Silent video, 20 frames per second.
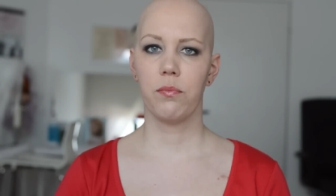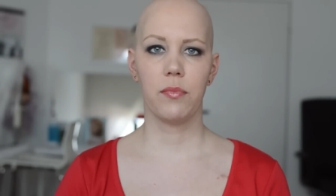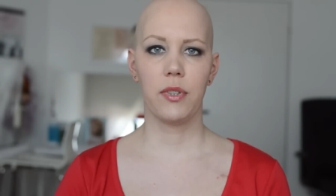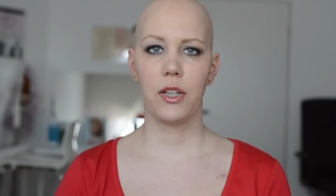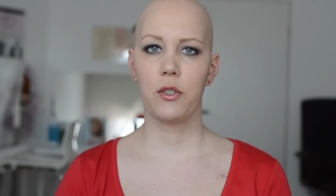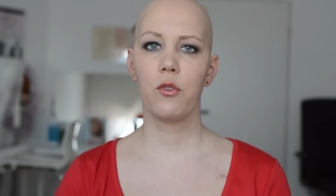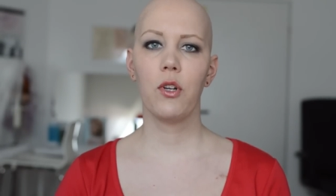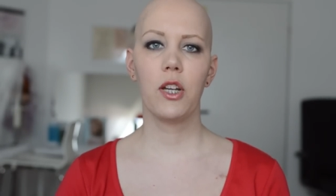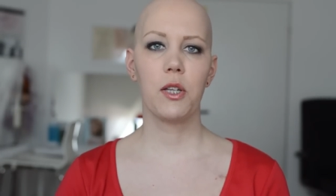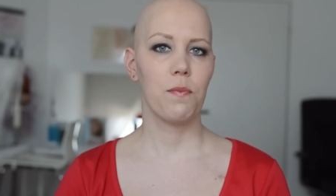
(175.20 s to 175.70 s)

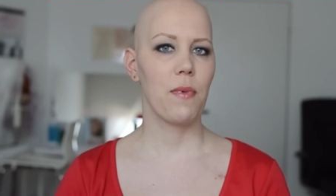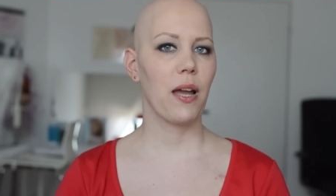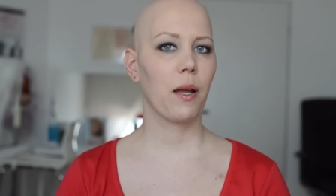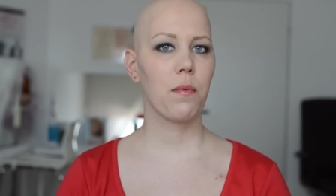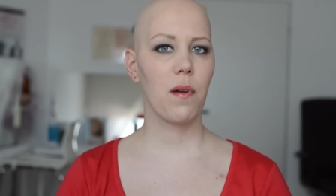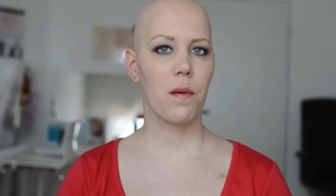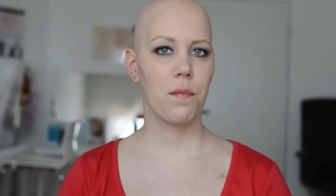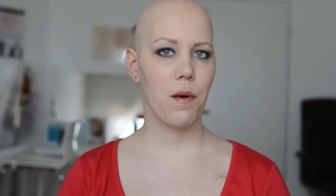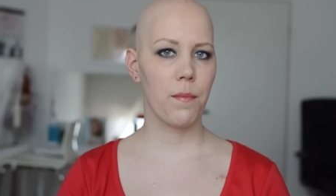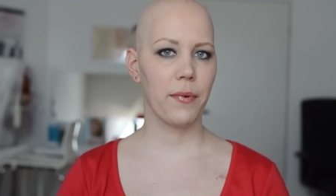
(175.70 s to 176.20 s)
natürlich merkt
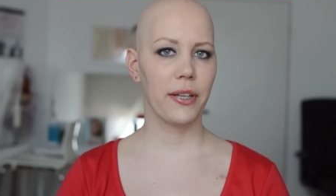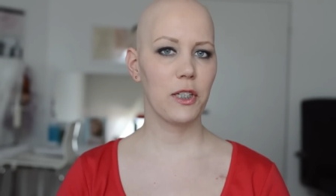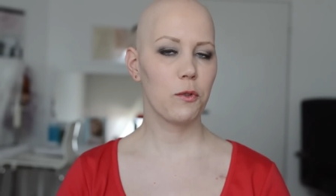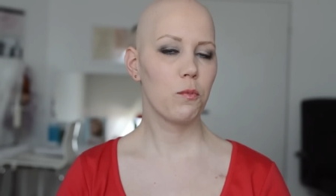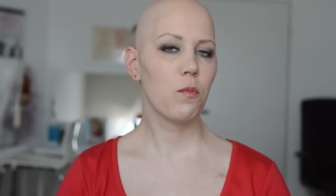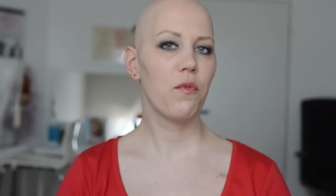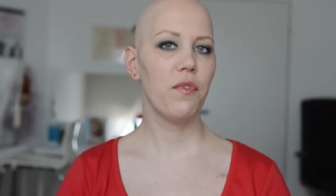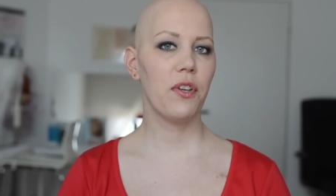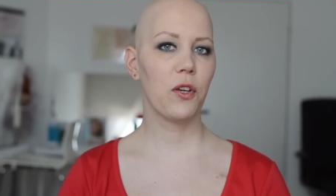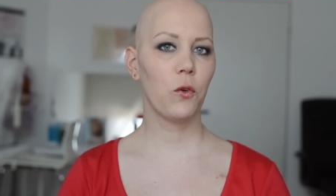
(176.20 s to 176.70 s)
man bei
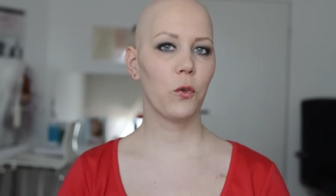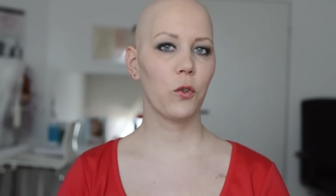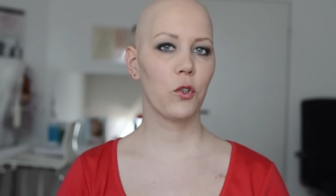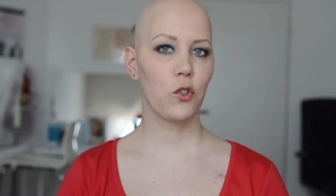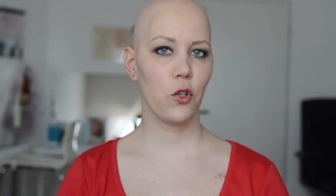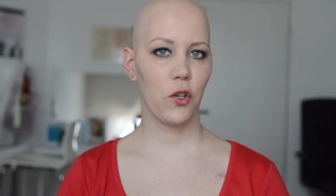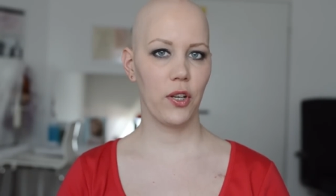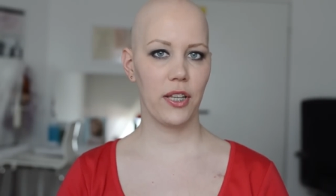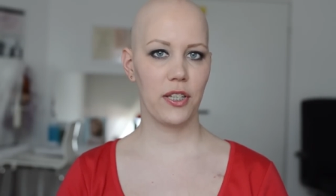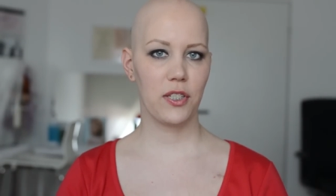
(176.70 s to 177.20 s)
manchen Bewegungen
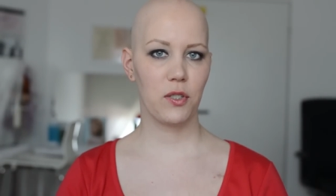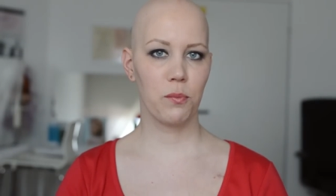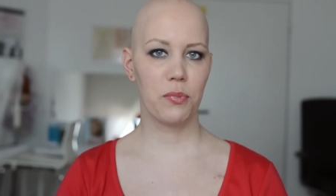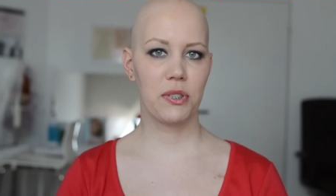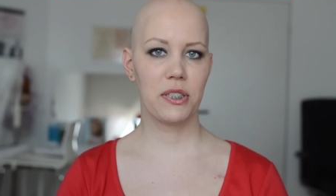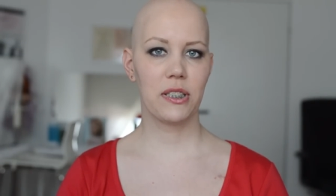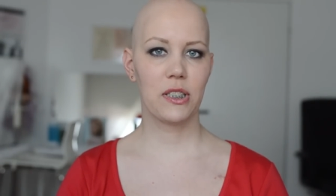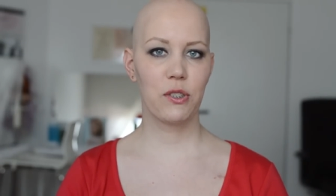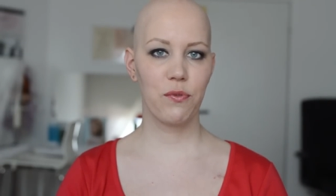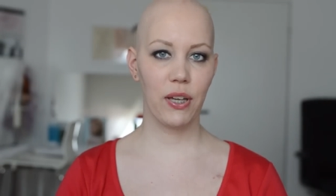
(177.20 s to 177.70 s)
schon, dass es ein
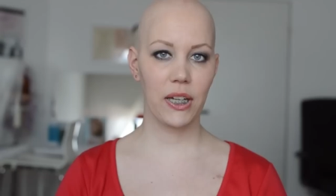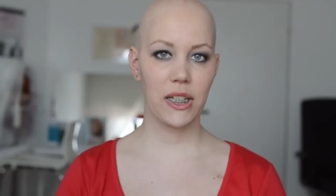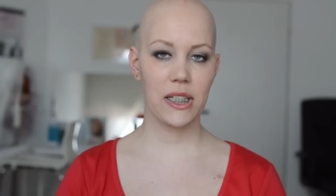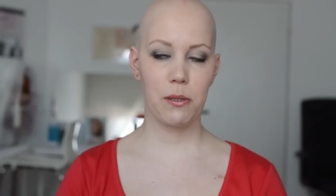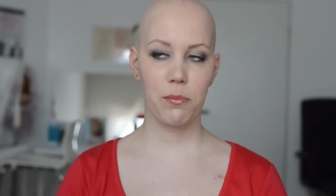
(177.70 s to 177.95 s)
bisschen zwickt,